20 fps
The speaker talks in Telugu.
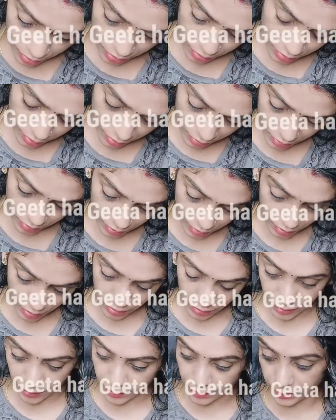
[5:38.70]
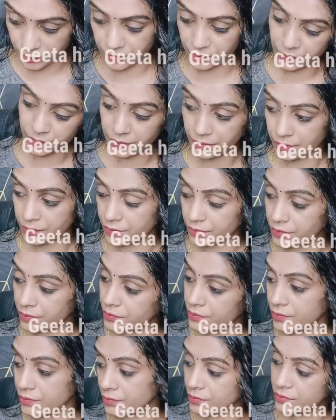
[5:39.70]
ఉండదు ఉండదు స్పిట్ ఉండదు
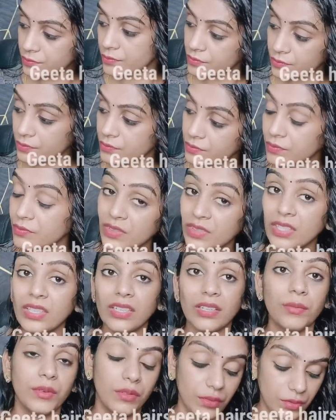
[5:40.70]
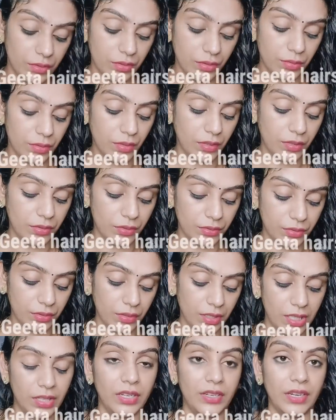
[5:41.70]
బ్రేకేజ్ ప్రాబ్లం ఉండదు ఈ ప్యాక్
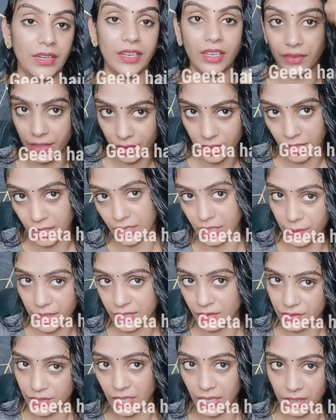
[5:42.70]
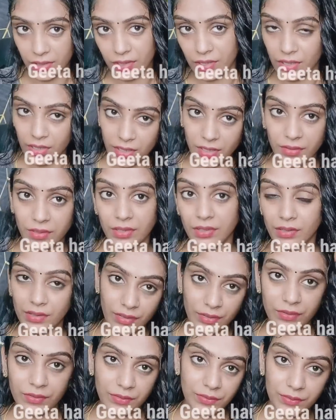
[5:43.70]
అనేది మనం వీక్లీ వన్స్ అయినా అప్లై
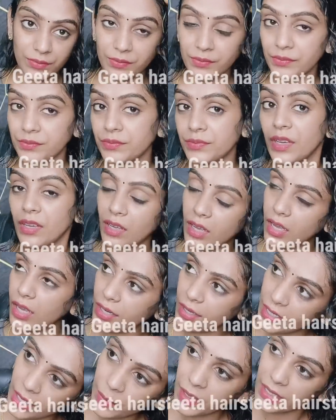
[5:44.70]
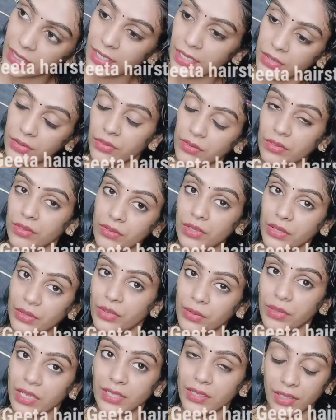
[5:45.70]
చేసుకోగలగాలి సో వీక్లీ వన్స్
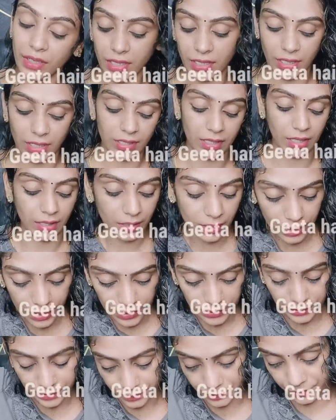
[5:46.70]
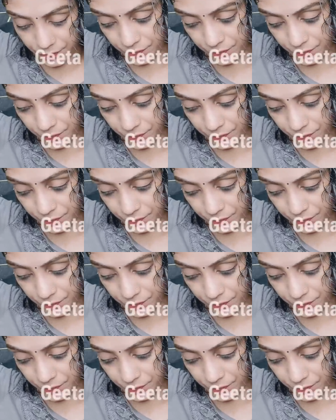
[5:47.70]
అనేది మనం ఖచ్చితంగా అప్లై